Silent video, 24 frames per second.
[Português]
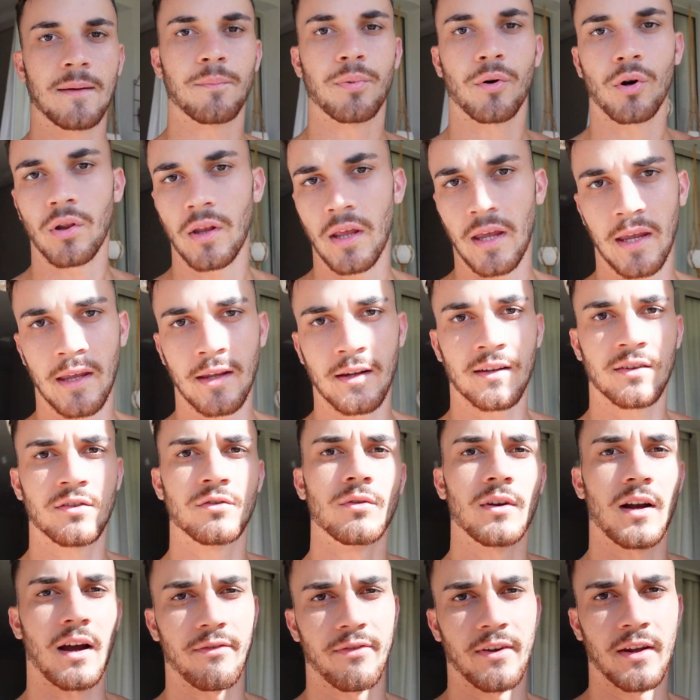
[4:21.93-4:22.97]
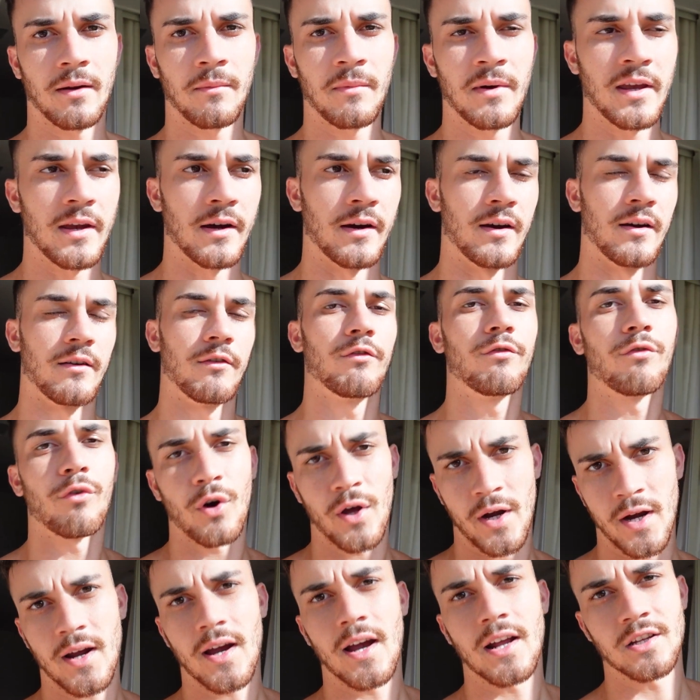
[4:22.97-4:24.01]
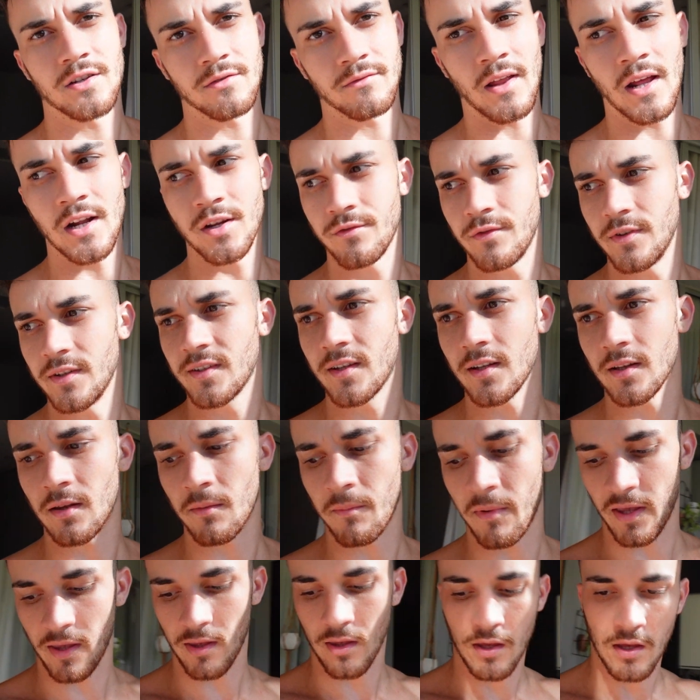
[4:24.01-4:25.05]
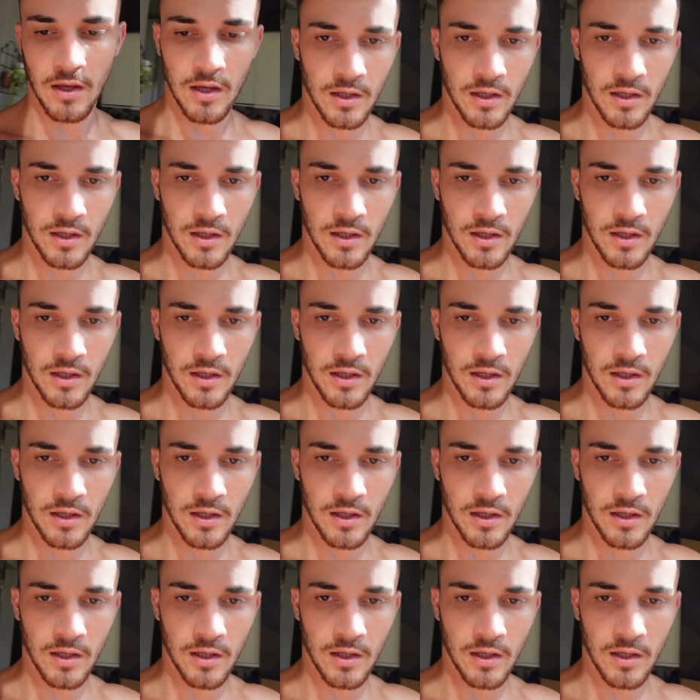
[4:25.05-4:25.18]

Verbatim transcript: proteínas no café da manhã, fora atividade física também.